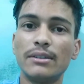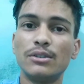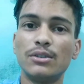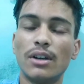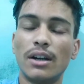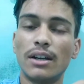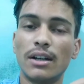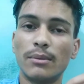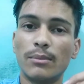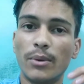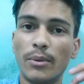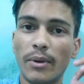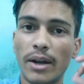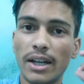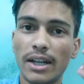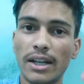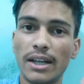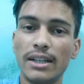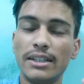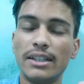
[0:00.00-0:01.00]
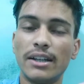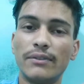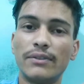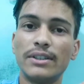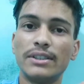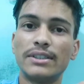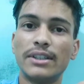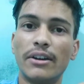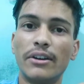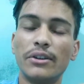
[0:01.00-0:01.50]
जो अगर मोबाइल है या फिर
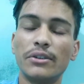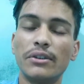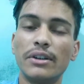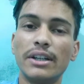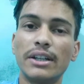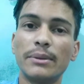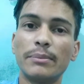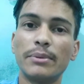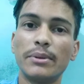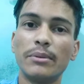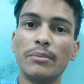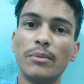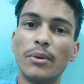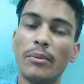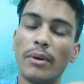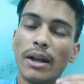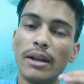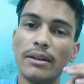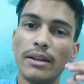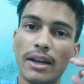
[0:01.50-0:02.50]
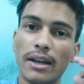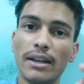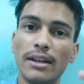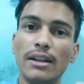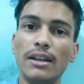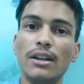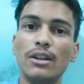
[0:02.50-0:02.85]
सेवन मोबाइल है